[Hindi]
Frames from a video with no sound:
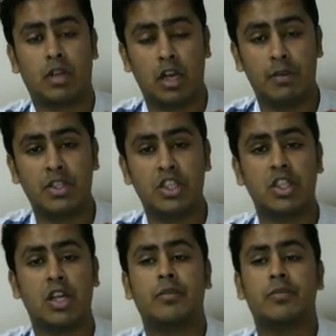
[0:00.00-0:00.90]
कल भी
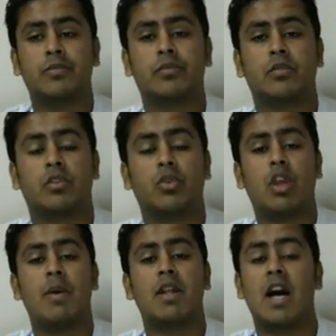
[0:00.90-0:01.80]
जीता
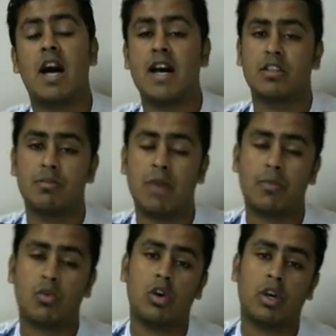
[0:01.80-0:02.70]
उसके बाद आज मैं
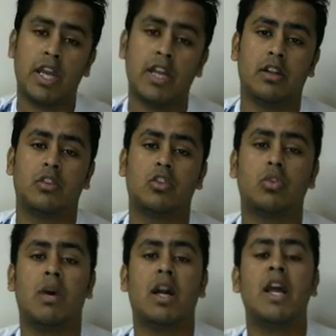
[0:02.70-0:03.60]
आपको अगेन
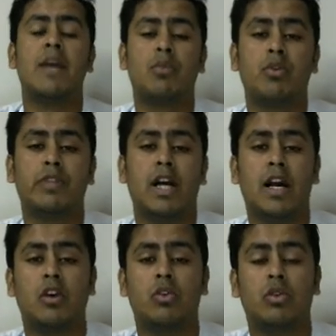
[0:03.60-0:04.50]
दोबारा एक प्रूफ
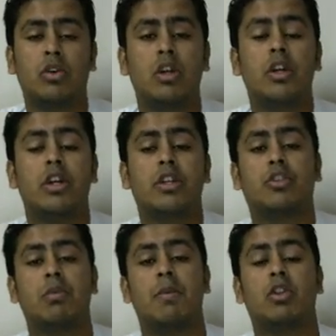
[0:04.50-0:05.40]
दिखा रहा हूं
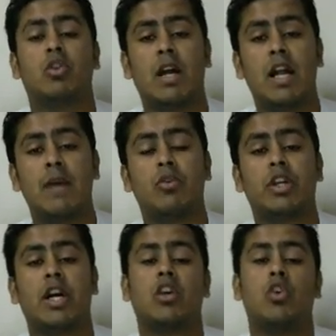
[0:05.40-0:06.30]
जिसमें मैं दोबारा आपको
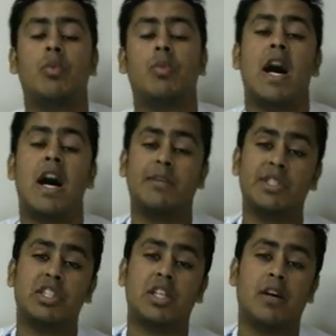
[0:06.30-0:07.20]
दिखाता हूं मैं आज
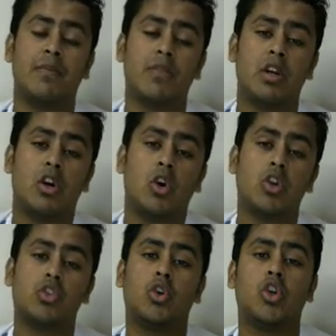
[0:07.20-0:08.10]
भी जीता
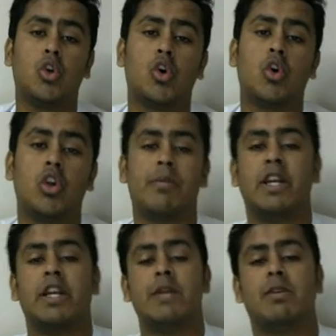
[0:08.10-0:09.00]
और जो जो लोगों ने
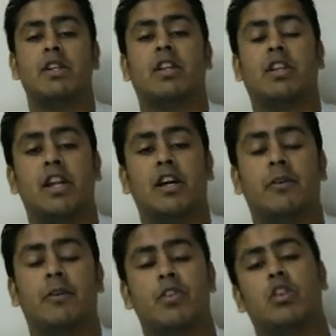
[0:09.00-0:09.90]
मेरी टीम के साथ खेला
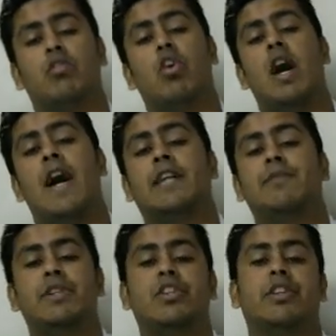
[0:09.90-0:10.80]
वो आज
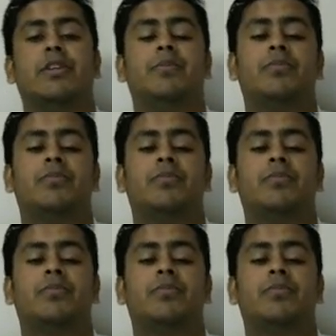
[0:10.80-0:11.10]
भी जीते